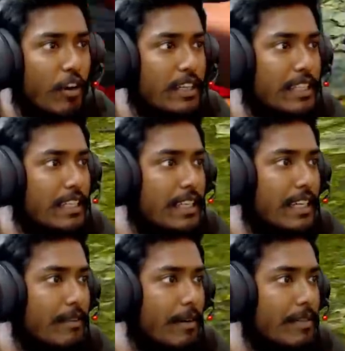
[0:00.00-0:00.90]
জায়গা থেকে
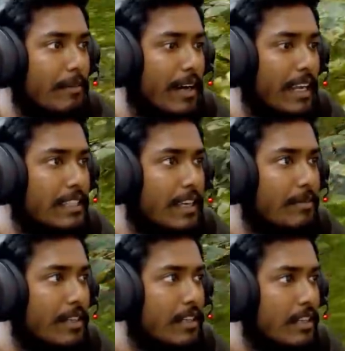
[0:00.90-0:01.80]
রিভাইভ দেওয়া বাড়াই
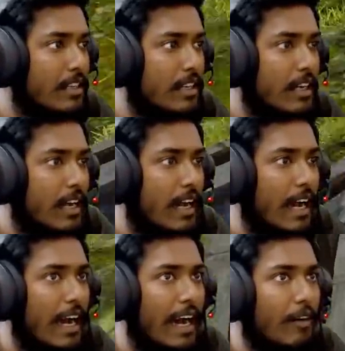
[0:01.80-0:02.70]
যাইবে আও